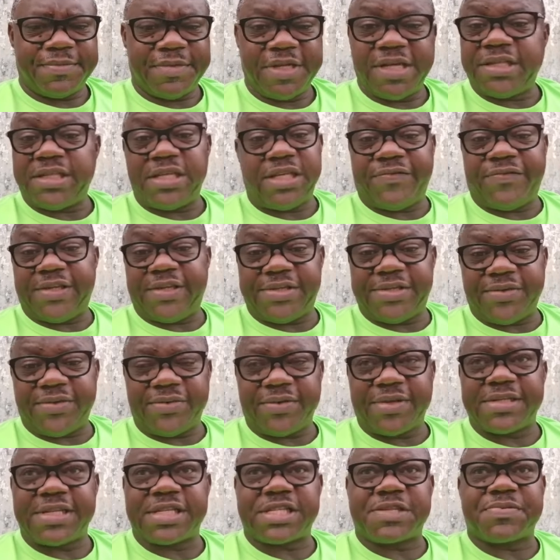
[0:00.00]
de
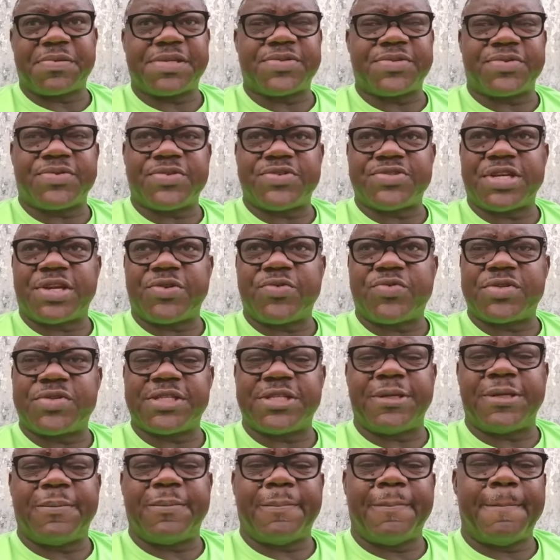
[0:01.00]
division, des expressions de
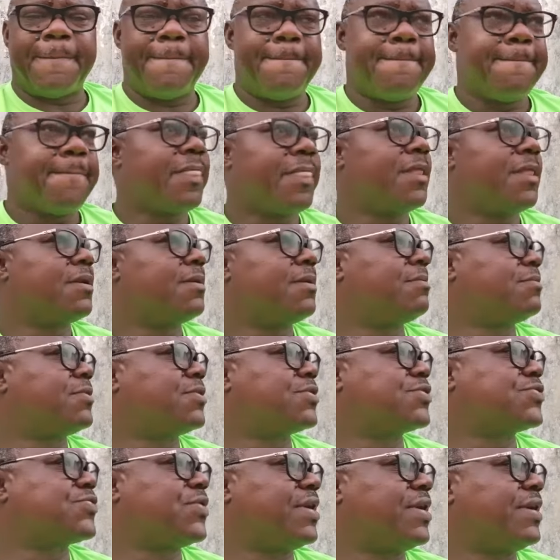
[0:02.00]
jalousie.
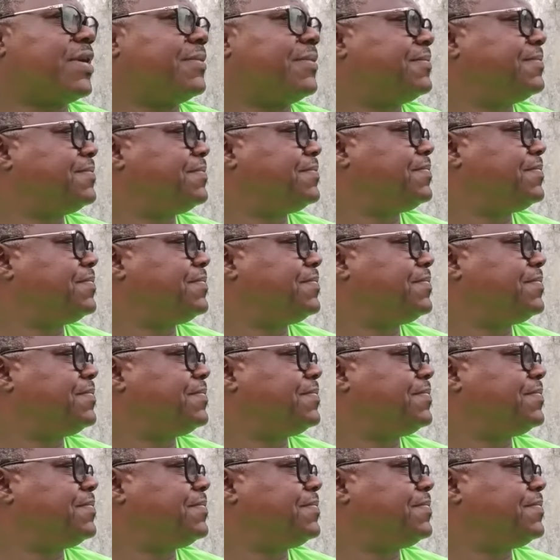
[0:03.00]
Bonsoir.